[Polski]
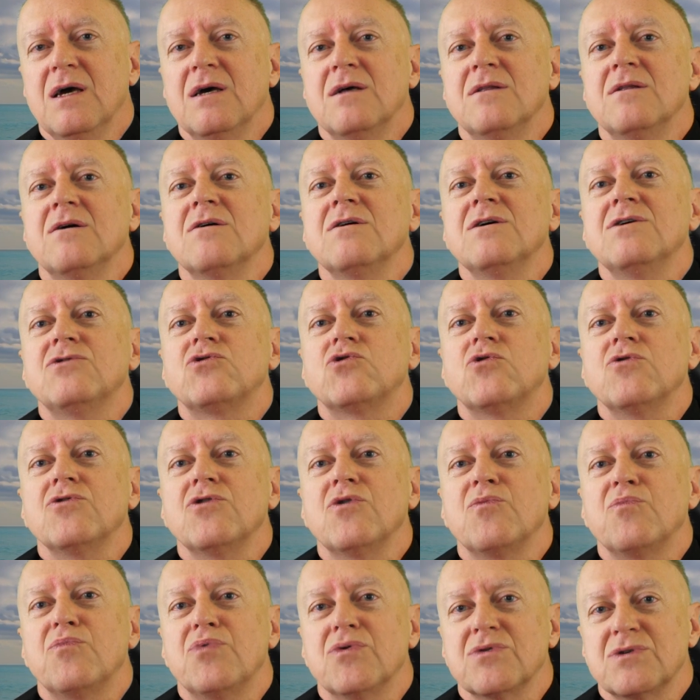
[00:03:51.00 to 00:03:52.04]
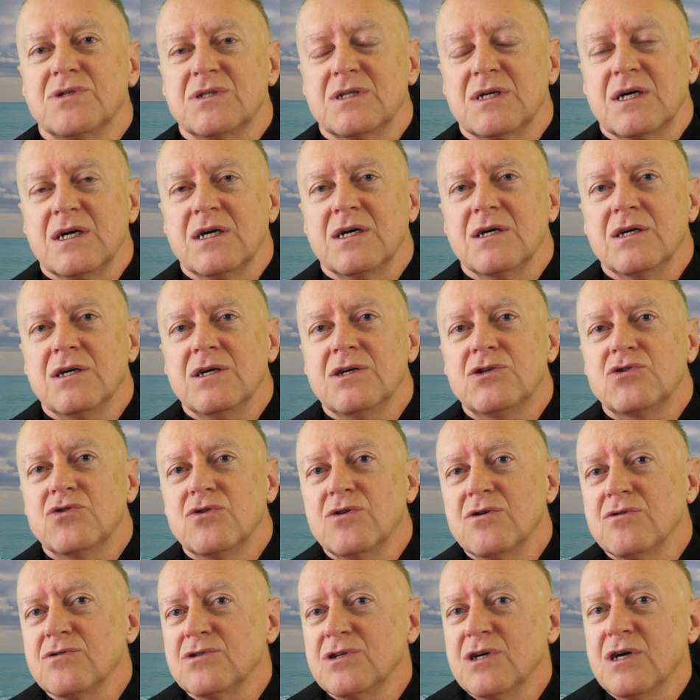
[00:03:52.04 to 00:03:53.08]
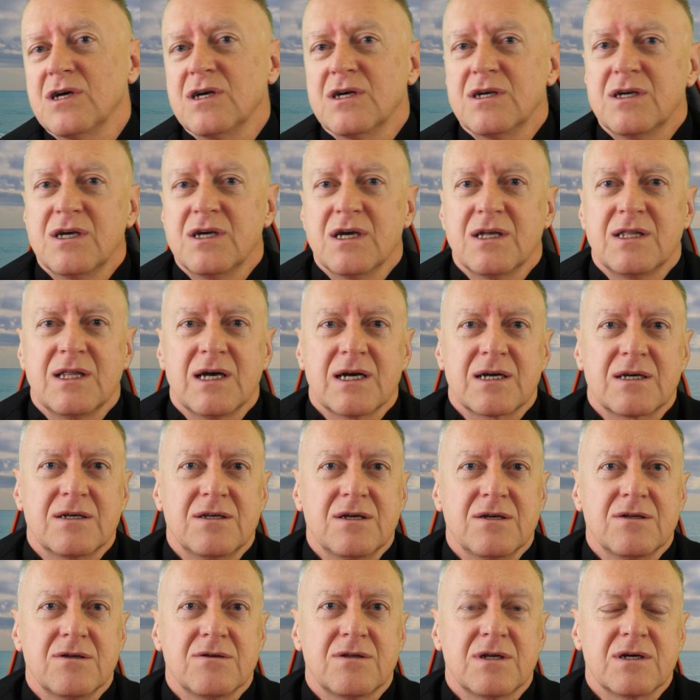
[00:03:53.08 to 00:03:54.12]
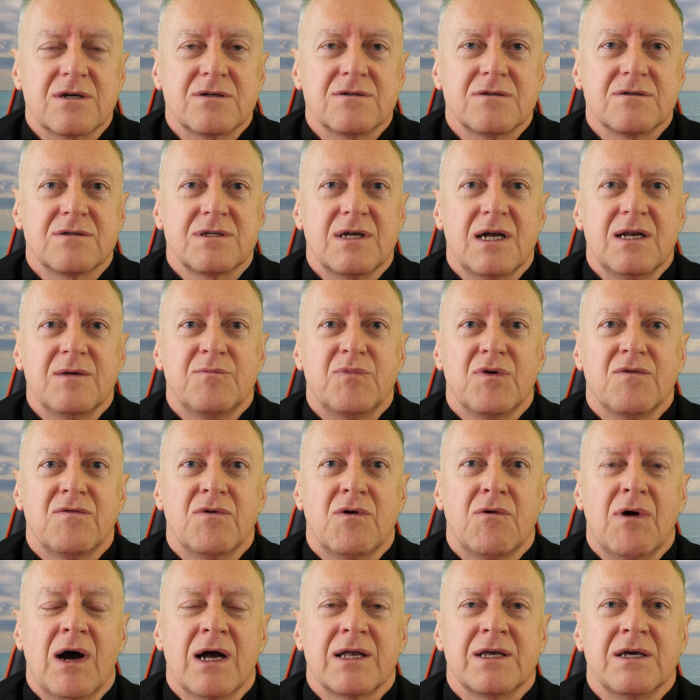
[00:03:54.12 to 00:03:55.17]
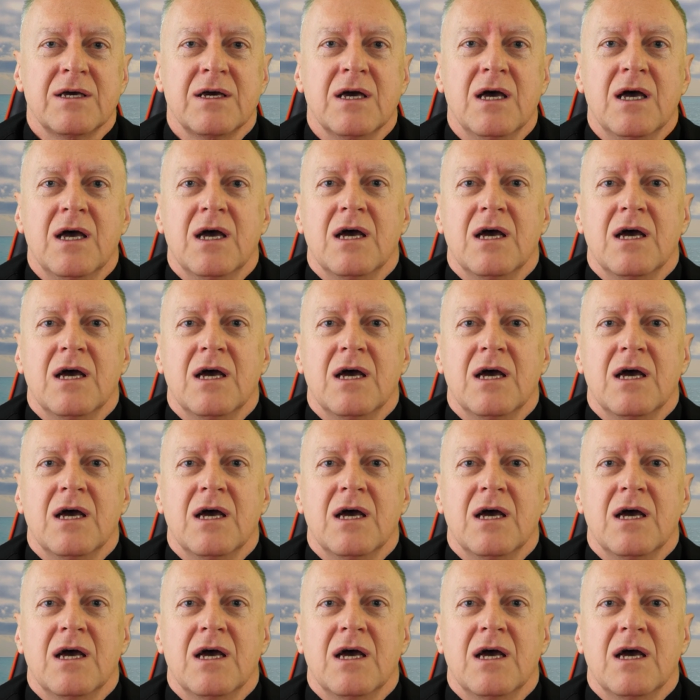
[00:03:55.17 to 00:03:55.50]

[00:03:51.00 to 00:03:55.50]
no i czują pustkę i czują, że jednak nie do tego zostali powołani,